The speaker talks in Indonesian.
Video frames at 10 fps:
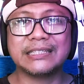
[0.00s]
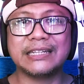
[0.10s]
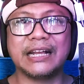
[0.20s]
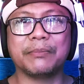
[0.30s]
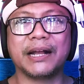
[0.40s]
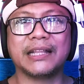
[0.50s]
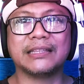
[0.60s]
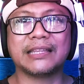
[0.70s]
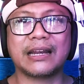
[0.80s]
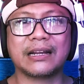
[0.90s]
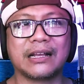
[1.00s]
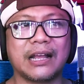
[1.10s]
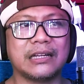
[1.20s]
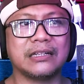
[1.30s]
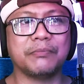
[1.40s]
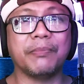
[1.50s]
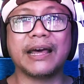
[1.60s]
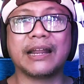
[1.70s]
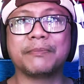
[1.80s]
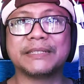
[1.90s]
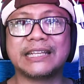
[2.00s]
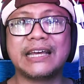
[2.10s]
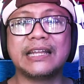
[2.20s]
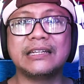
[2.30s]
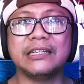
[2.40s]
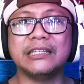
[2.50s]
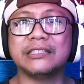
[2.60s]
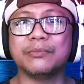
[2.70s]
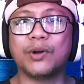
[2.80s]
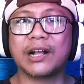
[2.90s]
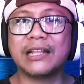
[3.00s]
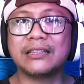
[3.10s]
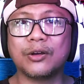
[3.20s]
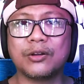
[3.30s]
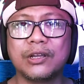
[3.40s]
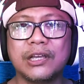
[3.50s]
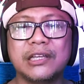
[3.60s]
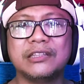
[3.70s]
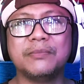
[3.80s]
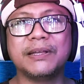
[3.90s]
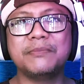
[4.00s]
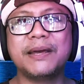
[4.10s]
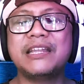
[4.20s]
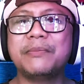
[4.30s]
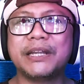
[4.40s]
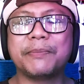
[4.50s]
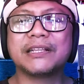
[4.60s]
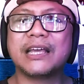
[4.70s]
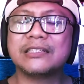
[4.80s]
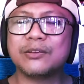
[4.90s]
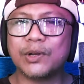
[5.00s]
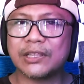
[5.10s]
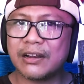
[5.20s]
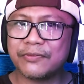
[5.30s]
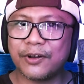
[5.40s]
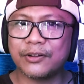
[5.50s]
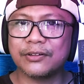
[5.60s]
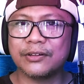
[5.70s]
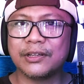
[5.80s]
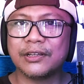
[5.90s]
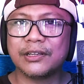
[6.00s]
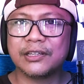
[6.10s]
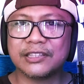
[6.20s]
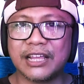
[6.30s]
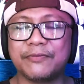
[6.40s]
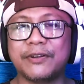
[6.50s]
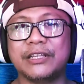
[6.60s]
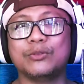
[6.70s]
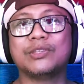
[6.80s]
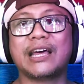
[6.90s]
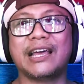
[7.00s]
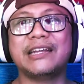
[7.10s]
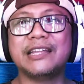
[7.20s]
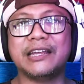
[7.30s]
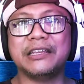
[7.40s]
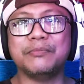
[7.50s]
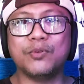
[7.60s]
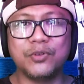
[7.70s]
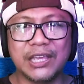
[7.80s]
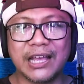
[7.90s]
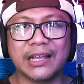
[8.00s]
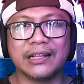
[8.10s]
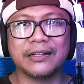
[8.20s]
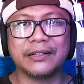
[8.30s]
sedang mengantarkan barang pesanan di sebuah kantor, tiba-tiba dia mendapatkan sebuah telepon. Telepon itu tak lain dari ibunya.